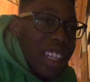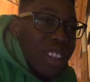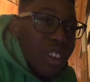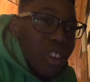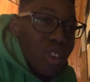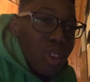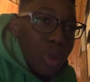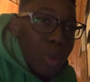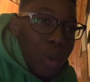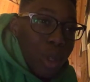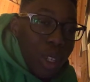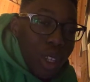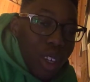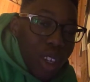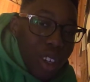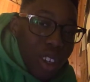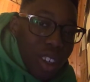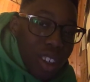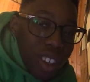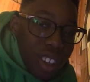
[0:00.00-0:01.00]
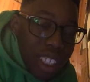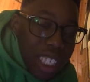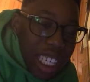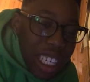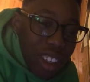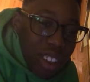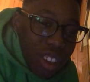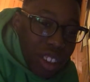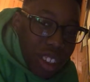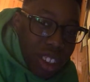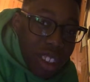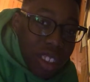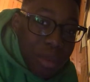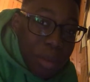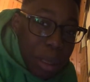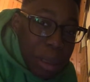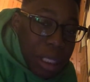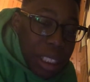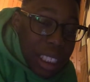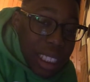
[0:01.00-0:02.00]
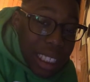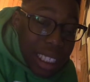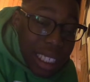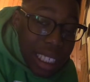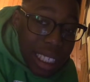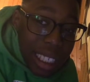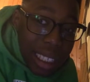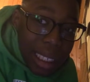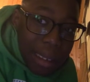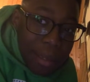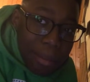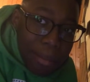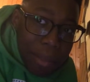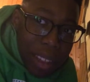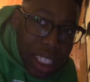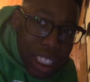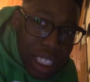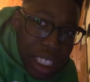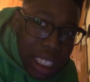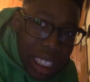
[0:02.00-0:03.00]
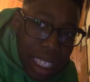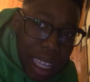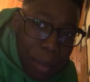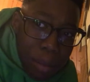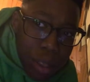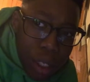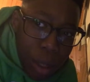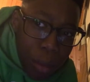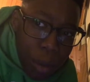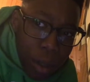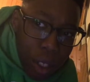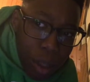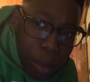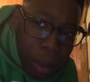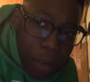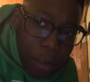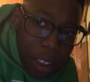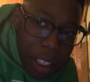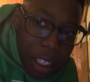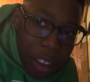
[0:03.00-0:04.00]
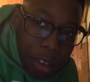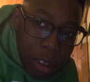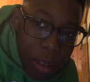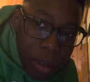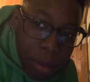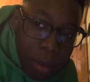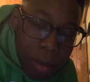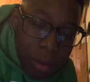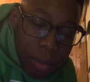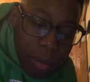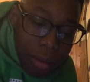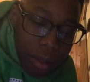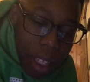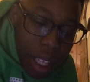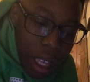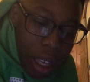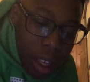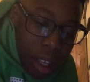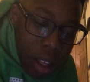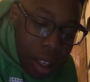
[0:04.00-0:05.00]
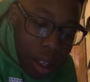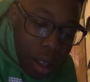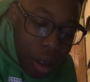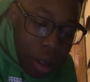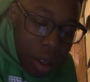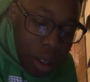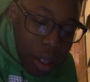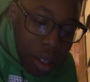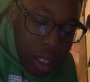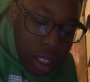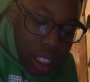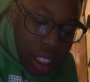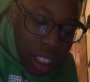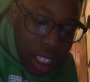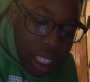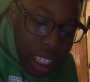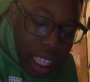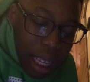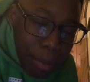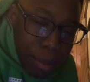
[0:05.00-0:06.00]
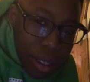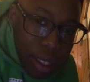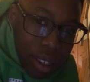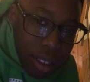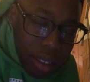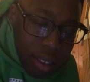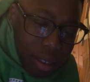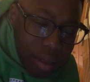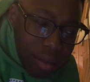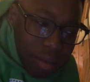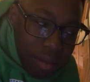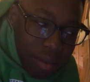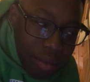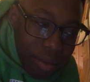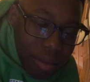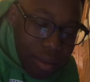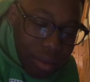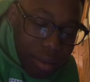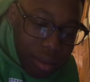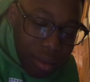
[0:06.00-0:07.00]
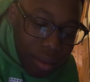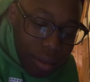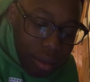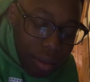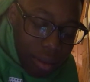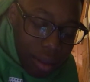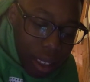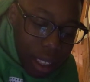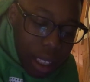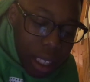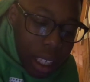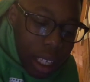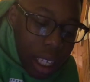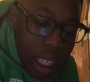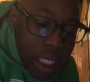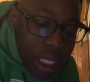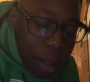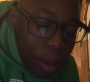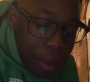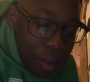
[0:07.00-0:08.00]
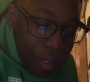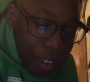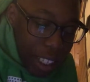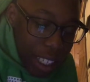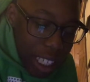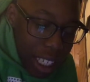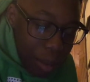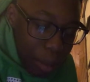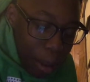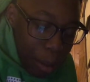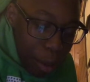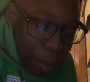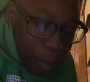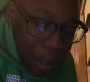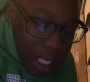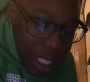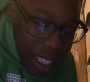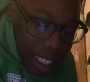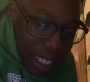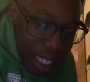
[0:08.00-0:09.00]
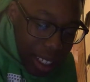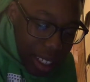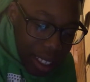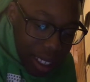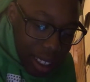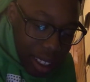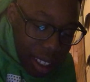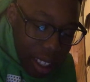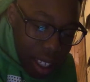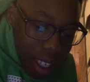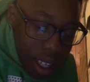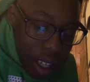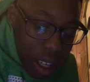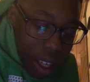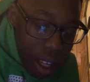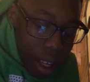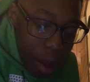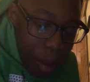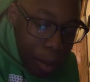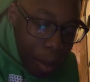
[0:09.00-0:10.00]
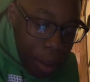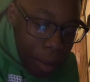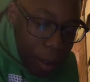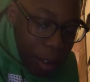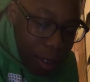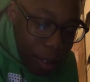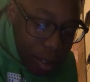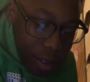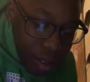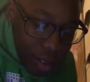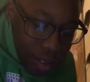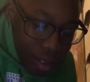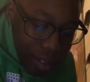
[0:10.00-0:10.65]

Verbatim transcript: attendu pendant très longtemps, même si j'ai j'étais absent pendant mes vidéos. J'étais absent. Ça m'a fait énormément plaisir. Mais bon.